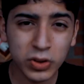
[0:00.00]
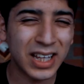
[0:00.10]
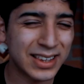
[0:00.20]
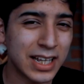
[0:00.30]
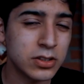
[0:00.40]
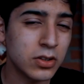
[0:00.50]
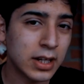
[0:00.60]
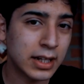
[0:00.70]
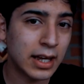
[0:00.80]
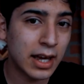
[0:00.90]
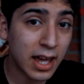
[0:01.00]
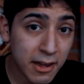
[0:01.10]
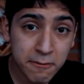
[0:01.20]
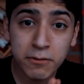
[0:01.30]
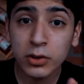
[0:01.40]
Un datazo es que
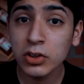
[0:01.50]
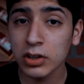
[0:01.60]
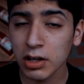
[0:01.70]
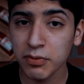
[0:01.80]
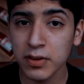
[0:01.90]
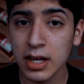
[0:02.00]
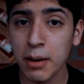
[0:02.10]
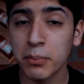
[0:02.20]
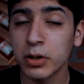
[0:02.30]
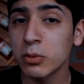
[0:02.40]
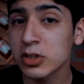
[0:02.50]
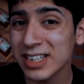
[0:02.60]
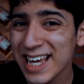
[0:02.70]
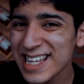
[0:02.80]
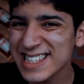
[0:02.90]
en fotografía
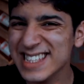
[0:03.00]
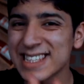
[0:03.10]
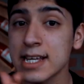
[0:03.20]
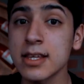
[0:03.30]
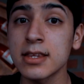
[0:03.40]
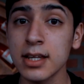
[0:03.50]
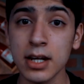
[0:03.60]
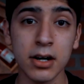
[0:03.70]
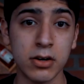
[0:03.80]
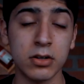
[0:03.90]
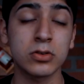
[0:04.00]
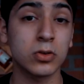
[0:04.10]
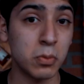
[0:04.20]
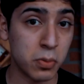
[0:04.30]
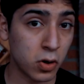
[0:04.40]
podemos
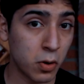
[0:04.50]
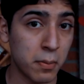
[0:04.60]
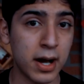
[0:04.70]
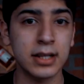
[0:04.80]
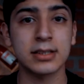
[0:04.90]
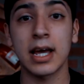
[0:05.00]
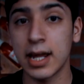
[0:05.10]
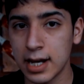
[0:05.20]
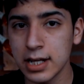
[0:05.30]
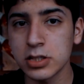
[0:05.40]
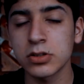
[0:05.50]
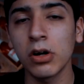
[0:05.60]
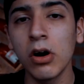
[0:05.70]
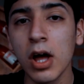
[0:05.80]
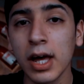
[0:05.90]
extendernos un poco más en el
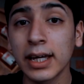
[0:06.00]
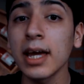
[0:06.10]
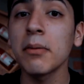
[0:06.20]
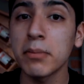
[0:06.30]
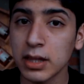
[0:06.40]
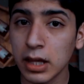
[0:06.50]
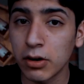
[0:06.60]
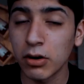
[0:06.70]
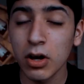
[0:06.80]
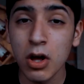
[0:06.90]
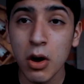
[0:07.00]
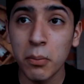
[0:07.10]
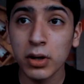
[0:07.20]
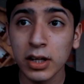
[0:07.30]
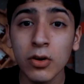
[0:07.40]
ISO que en video.
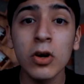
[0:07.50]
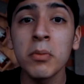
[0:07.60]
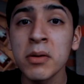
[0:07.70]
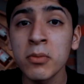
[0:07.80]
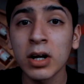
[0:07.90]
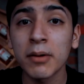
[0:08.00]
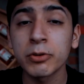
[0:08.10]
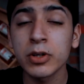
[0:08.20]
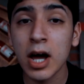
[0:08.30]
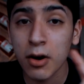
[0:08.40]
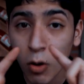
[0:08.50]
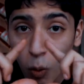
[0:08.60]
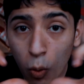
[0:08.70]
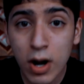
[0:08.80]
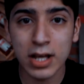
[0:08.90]
Porque no es lo mismo capturar
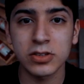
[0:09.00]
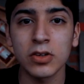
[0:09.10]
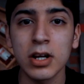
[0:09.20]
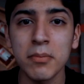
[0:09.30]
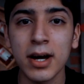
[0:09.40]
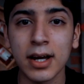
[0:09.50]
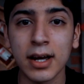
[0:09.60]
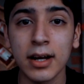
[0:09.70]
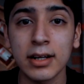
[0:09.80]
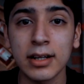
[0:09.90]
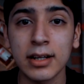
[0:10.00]
una sola imagen